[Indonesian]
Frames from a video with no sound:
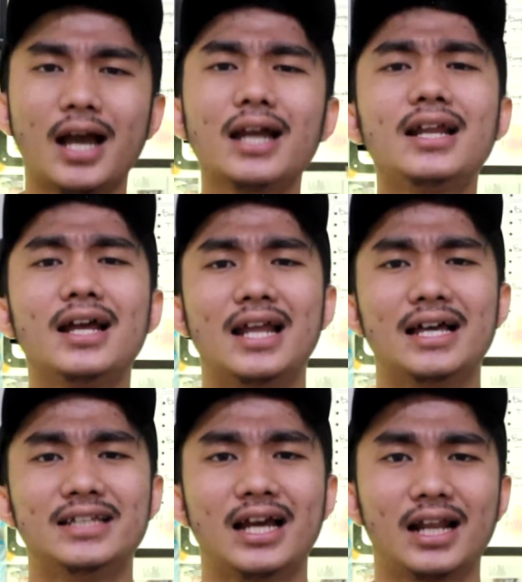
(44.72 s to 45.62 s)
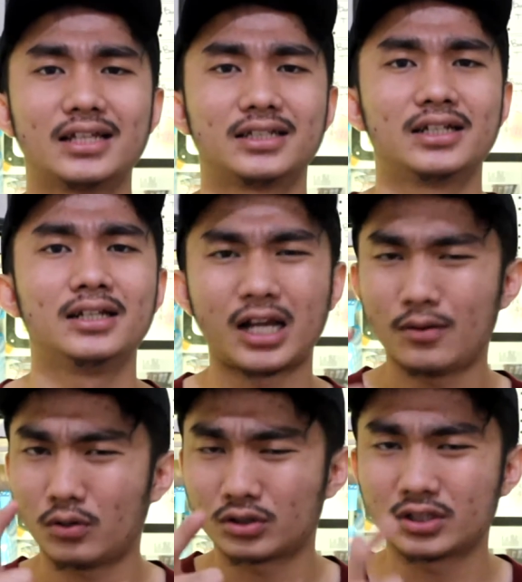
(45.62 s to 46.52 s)
ada ada aja alasan
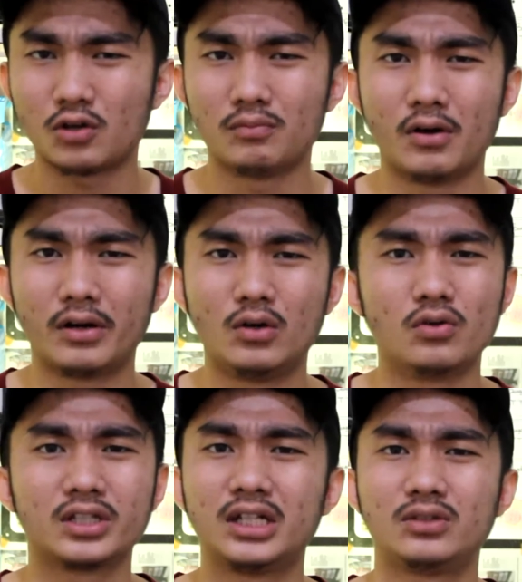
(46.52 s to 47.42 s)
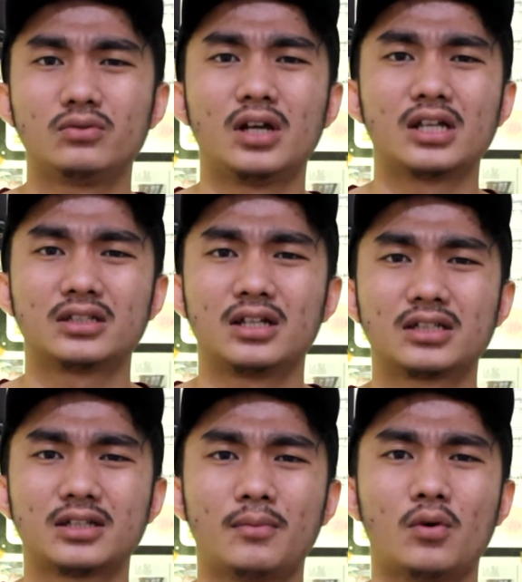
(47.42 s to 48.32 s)
kamu harus tahu bahwa dosen itu nggak senang
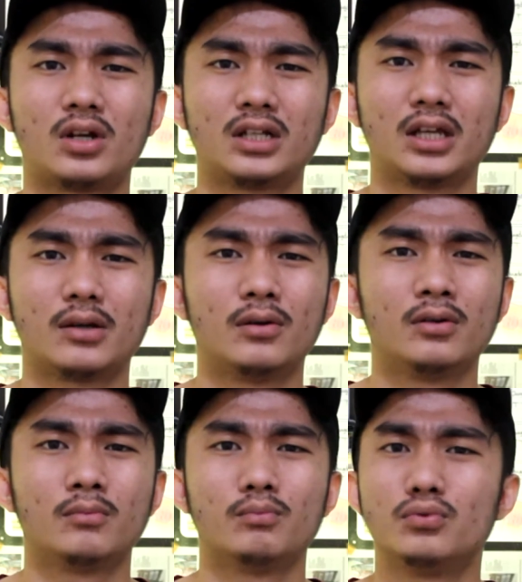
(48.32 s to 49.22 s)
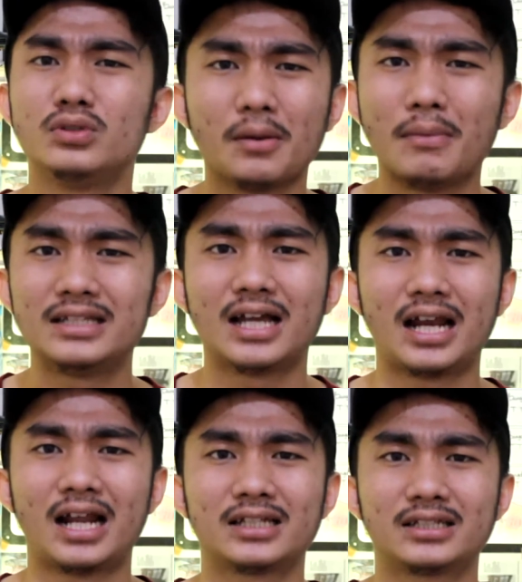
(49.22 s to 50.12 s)
sama orang yang punya banyak
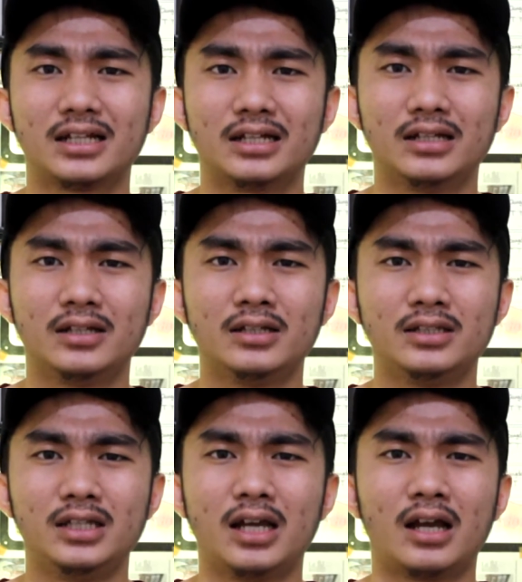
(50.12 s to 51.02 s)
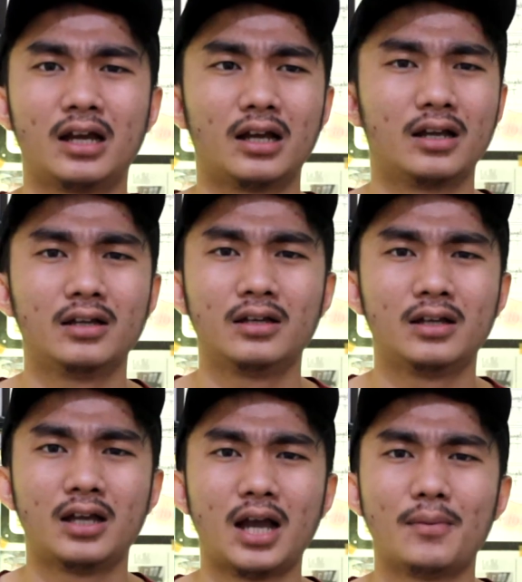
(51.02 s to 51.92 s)
alasan ya
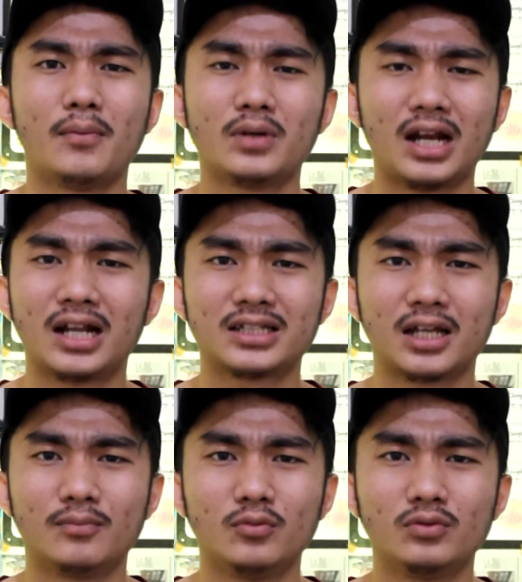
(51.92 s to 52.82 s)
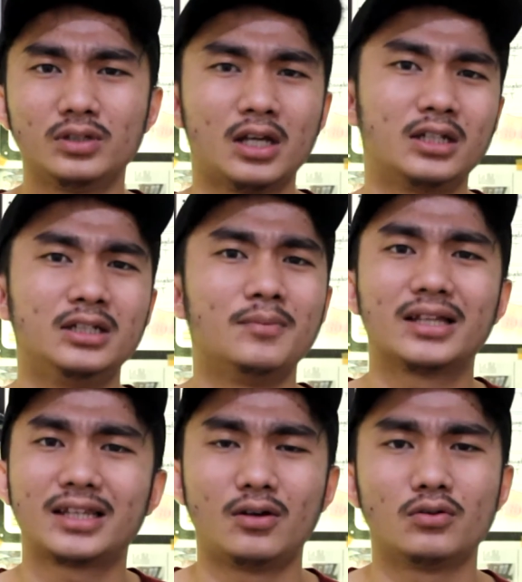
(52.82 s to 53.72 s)
apapun alasanmu ya di
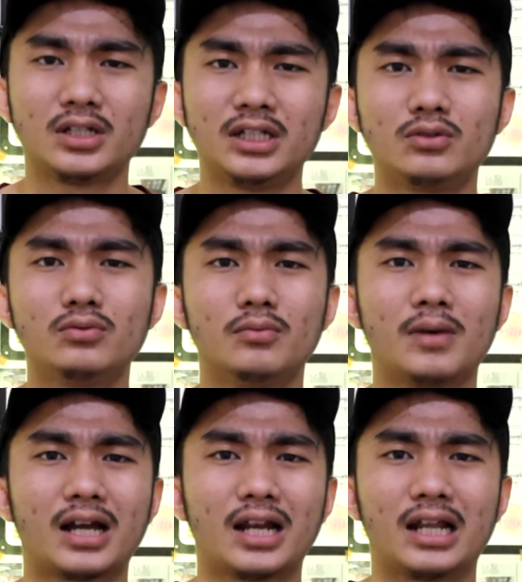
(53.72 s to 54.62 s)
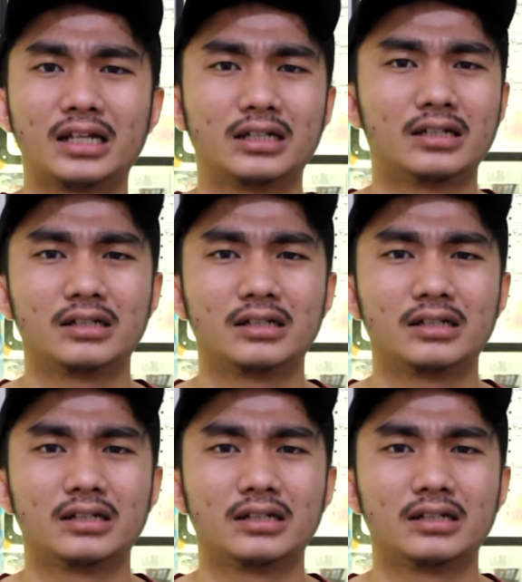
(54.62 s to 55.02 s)
mata dosen itu bakalan